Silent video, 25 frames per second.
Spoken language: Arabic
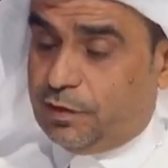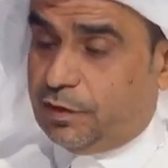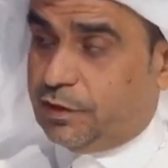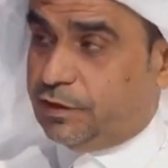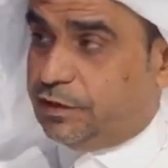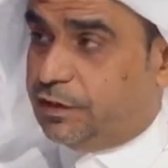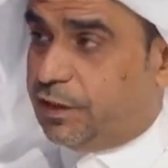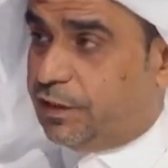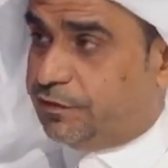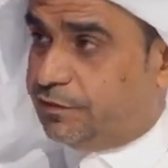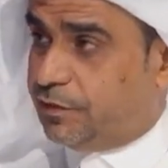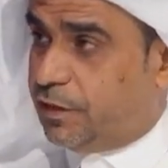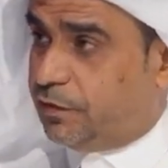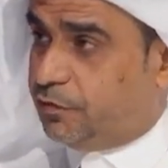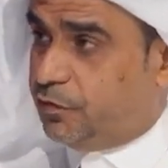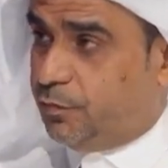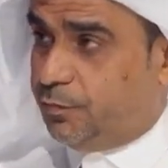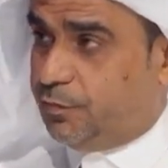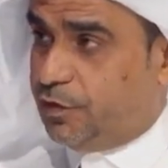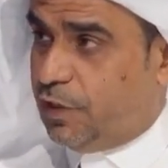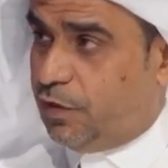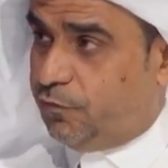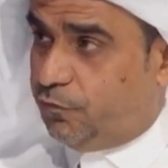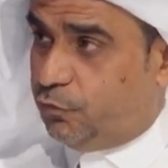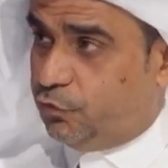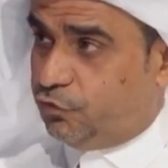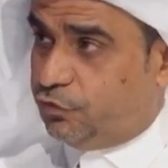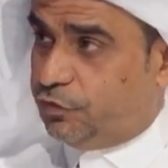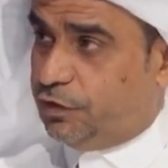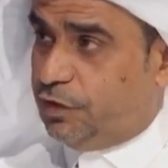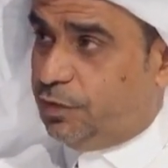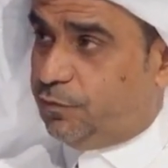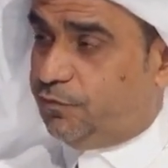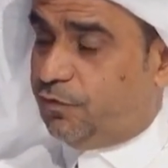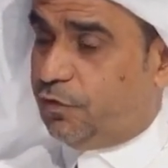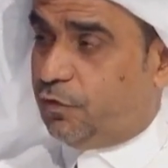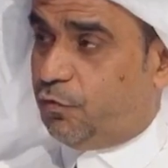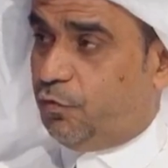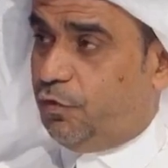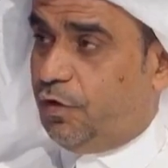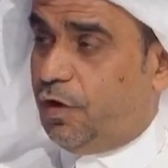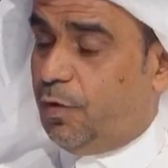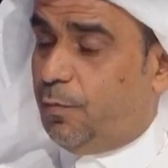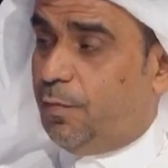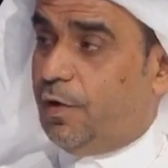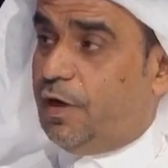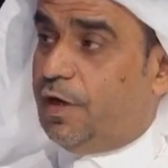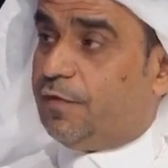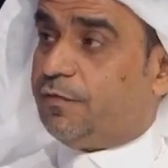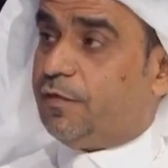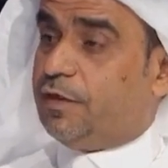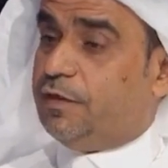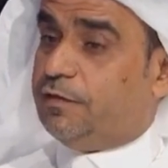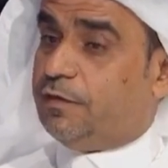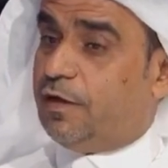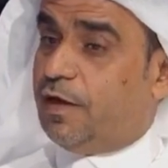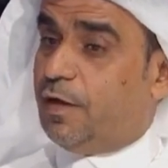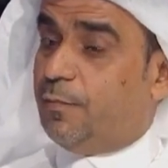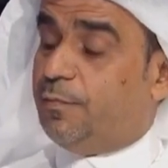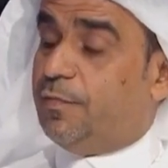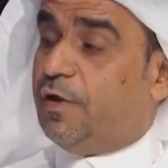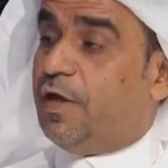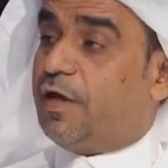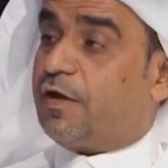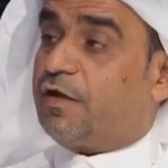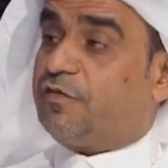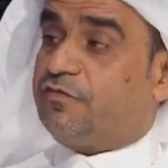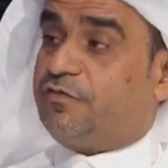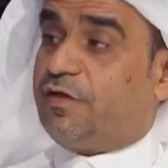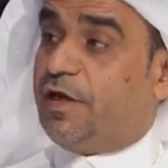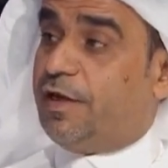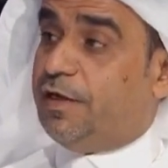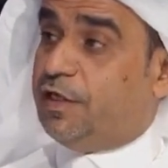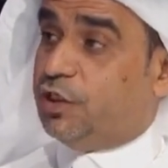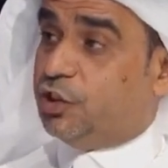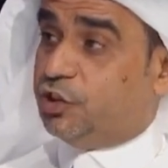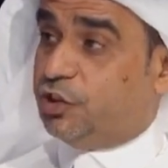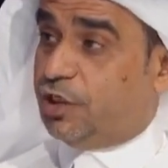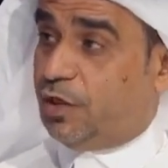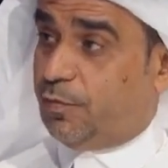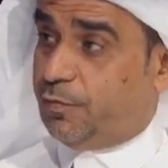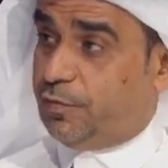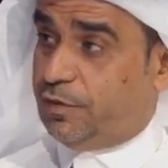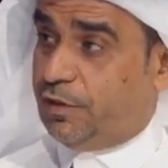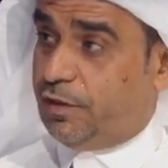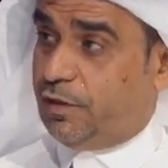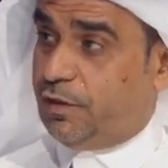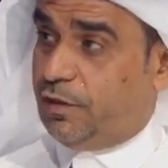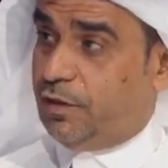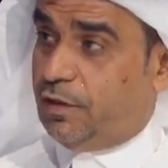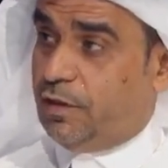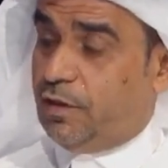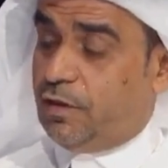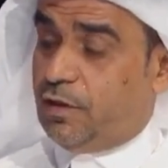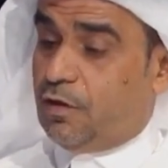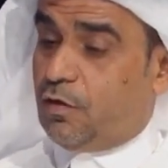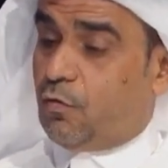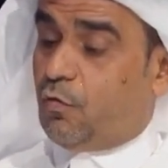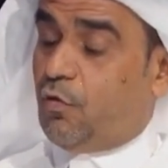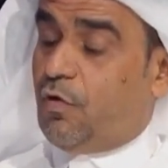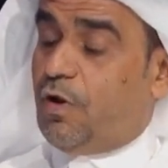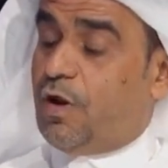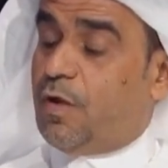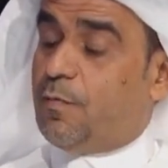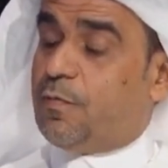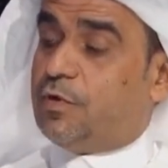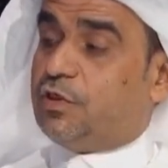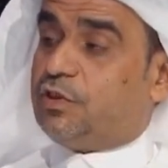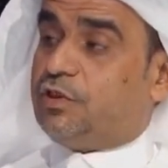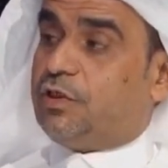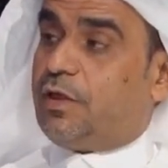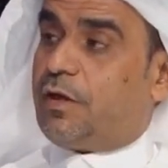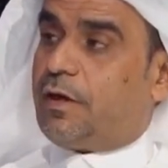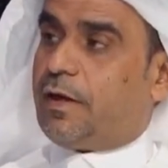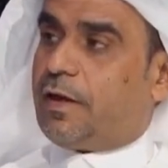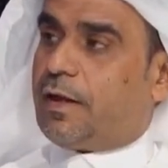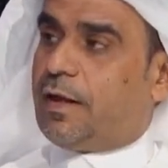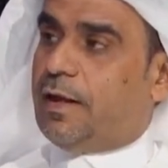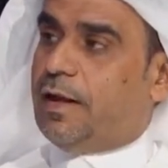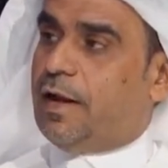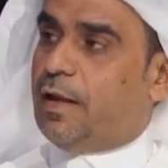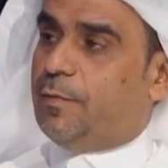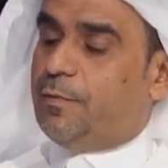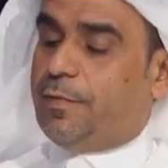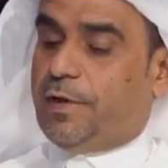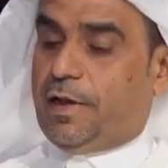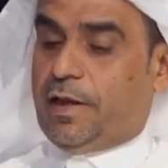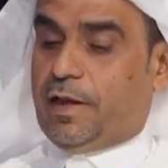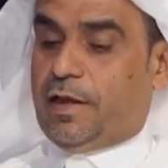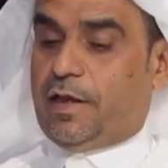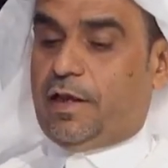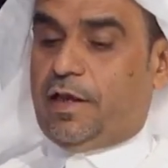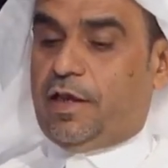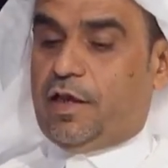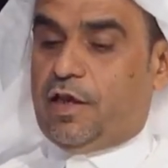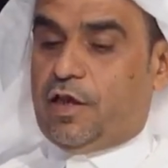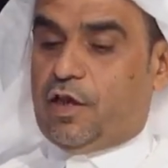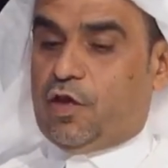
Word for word: إنجازات بأنفسهم فكلما أعطينا الأبناء رسائل إيجابية كلما شارك الأبناء